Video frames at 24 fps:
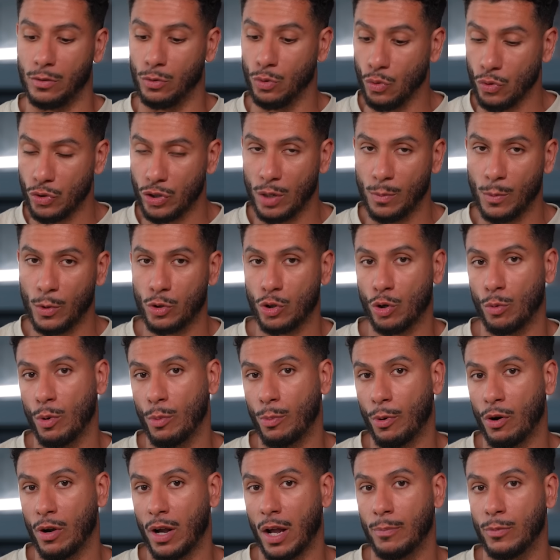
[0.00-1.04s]
non seulement sur mon
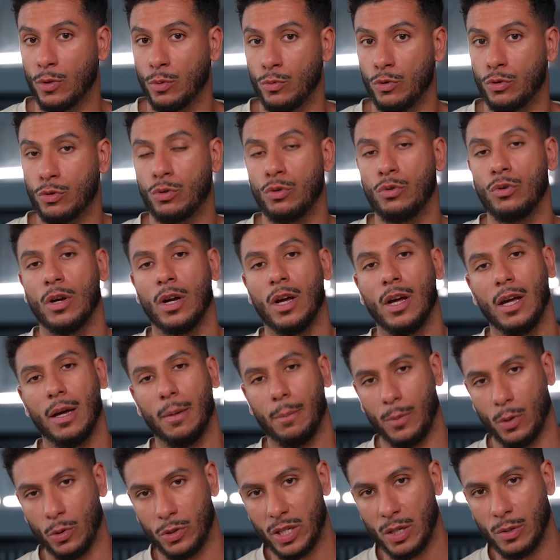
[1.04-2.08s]
programme de muscu,
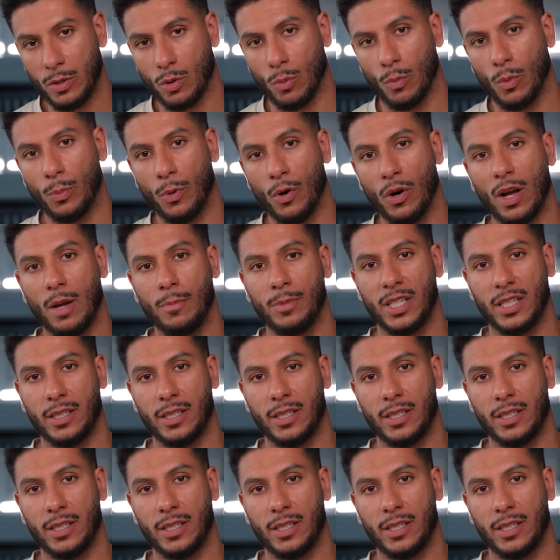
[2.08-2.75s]
mais aussi sur mon programme